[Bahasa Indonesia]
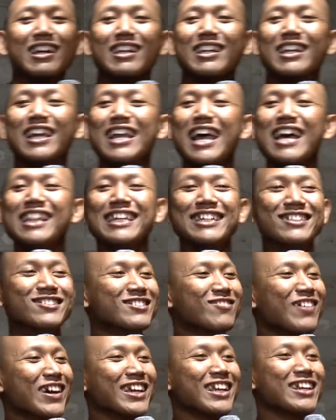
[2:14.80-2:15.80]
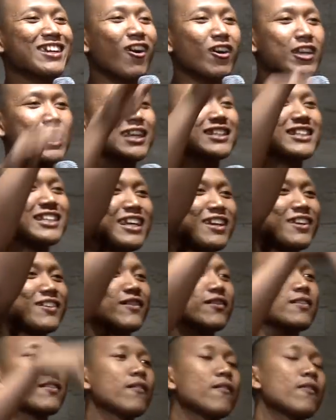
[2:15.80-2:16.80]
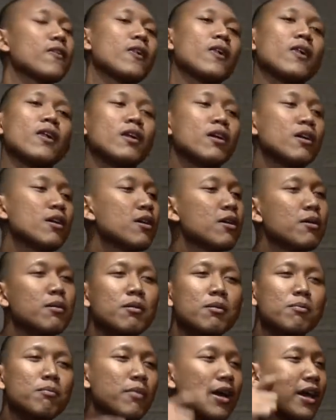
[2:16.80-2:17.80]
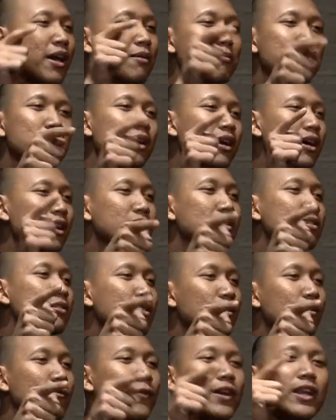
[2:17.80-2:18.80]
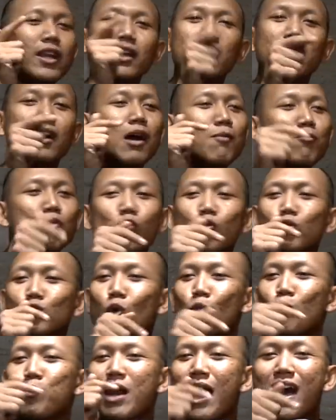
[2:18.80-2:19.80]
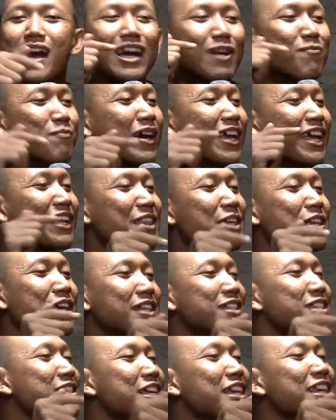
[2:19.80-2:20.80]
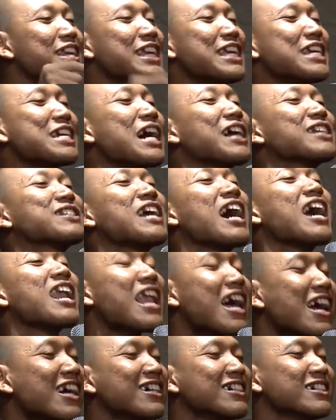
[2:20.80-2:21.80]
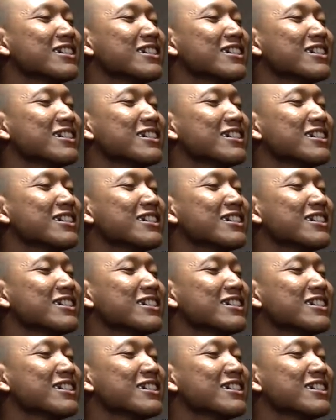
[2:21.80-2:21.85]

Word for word: Dia datang dan manggil, oke sini. Memang feeling kamu untuk berangkat pakai tiket sendiri ini nggak salah.